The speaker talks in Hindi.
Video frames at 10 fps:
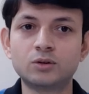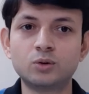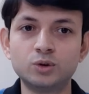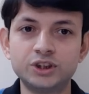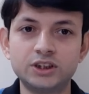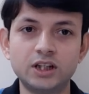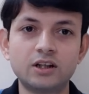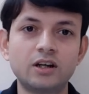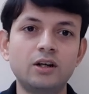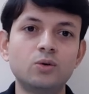कोशिशें
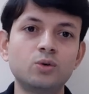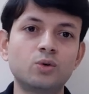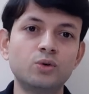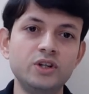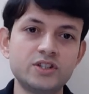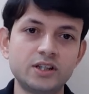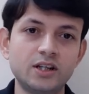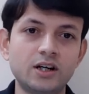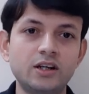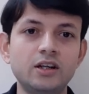करें उनको नीचा
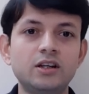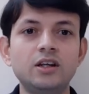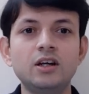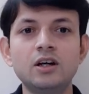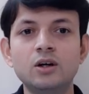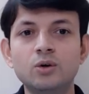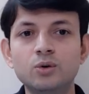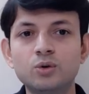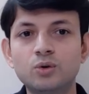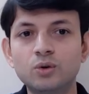दिखाने की
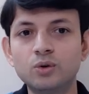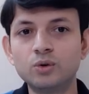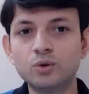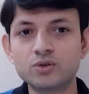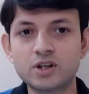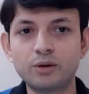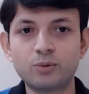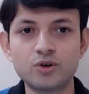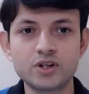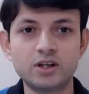उनको नुकसान
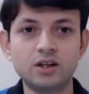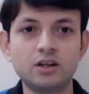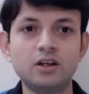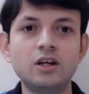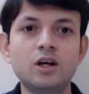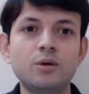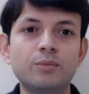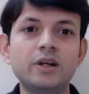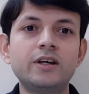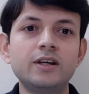पहुंचाने की
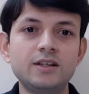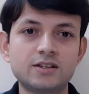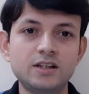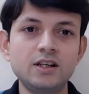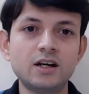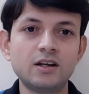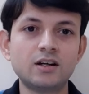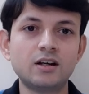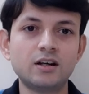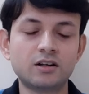बल्कि इसलिए
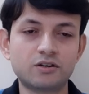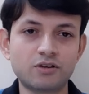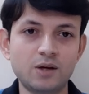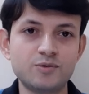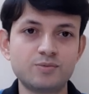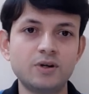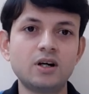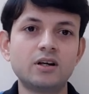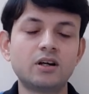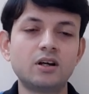अलग अलग ट्राइब्स में
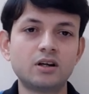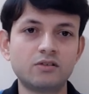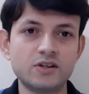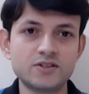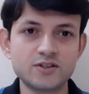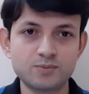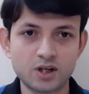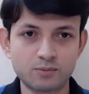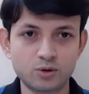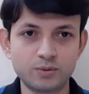अलग अलग रेसेस में
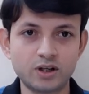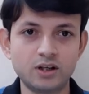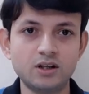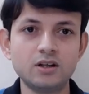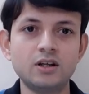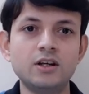आपको बनाया